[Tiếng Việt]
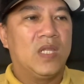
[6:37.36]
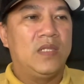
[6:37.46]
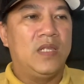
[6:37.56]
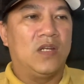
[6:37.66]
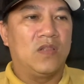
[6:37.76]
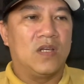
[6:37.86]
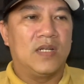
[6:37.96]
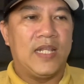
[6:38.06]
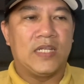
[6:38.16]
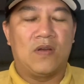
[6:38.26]
những đối tượng
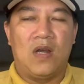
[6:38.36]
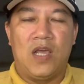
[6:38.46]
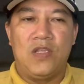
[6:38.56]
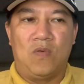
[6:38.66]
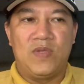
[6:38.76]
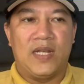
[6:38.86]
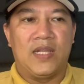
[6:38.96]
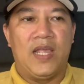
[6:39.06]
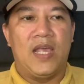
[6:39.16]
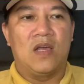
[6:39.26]
này sau đó lợi dụng
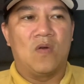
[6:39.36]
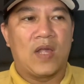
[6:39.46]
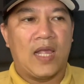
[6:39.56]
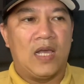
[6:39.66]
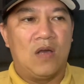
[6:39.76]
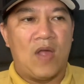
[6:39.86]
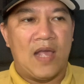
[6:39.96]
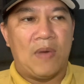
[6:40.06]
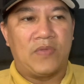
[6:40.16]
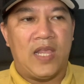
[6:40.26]
danh nghĩa của các cơ
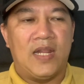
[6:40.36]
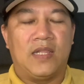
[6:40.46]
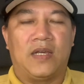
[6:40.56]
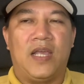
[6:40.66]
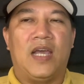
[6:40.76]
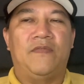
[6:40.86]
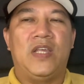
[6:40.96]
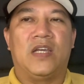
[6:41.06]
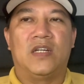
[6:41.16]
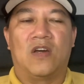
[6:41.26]
quan báo chí để thực hiện hành
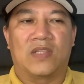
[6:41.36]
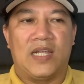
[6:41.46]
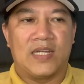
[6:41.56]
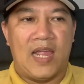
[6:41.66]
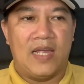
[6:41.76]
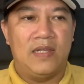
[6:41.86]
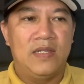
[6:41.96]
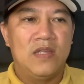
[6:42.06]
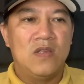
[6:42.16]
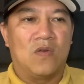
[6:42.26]
vi cưỡng đoạt tài sản
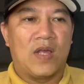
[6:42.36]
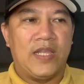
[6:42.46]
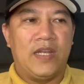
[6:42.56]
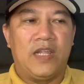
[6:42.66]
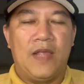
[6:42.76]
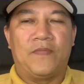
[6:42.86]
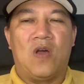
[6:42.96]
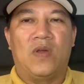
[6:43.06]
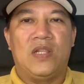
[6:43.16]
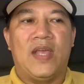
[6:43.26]
của các doanh nghiệp và
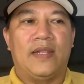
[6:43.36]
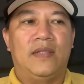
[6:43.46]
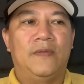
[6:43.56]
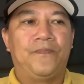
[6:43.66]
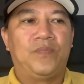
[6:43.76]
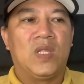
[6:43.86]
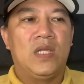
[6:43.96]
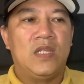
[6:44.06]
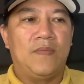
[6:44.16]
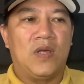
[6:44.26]
hộ kinh doanh
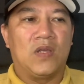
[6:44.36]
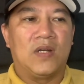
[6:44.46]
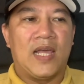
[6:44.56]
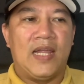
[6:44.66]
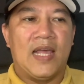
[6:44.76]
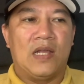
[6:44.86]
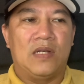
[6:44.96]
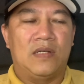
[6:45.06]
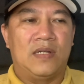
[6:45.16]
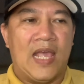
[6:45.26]
nhóm đối tượng này đã,
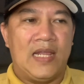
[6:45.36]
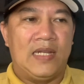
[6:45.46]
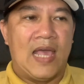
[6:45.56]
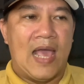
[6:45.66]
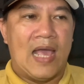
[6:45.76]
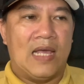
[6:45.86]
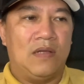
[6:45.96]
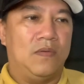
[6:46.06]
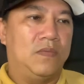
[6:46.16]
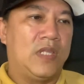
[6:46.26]
này
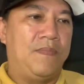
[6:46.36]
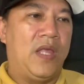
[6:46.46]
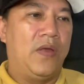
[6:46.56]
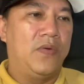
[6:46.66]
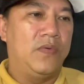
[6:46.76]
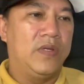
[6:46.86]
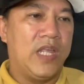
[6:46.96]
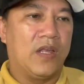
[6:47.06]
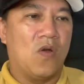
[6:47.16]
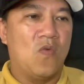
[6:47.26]
đã tìm hiểu
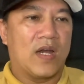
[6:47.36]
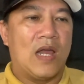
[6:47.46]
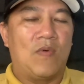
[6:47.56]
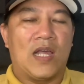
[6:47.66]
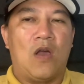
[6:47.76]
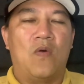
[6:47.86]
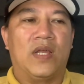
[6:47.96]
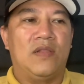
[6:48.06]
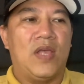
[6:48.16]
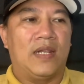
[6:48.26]
nghiên cứu hoạt động các hộ
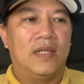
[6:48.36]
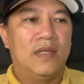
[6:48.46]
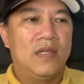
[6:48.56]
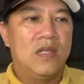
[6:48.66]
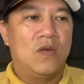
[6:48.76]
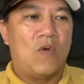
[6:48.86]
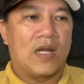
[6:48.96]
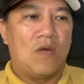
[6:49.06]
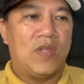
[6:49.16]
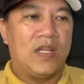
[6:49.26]
kinh doanh hoạt
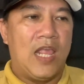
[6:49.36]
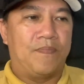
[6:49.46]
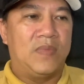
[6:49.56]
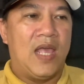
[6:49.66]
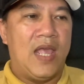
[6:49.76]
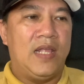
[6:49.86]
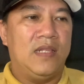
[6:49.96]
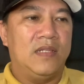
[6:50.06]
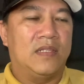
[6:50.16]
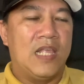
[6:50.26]
động doanh nghiệp
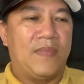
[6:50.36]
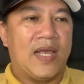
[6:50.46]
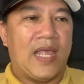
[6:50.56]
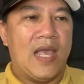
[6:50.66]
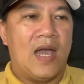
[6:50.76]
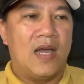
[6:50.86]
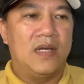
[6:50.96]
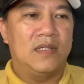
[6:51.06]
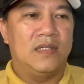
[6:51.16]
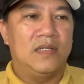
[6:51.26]
để tìm ra kẻ
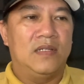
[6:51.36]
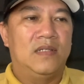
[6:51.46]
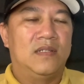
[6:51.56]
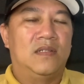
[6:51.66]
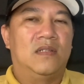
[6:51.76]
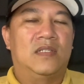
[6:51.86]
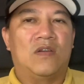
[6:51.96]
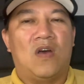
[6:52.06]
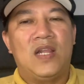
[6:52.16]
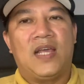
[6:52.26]
hở sau
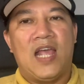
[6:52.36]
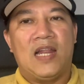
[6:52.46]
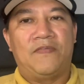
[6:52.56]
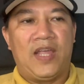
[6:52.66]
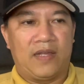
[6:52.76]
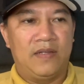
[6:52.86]
đó liên hệ làm việc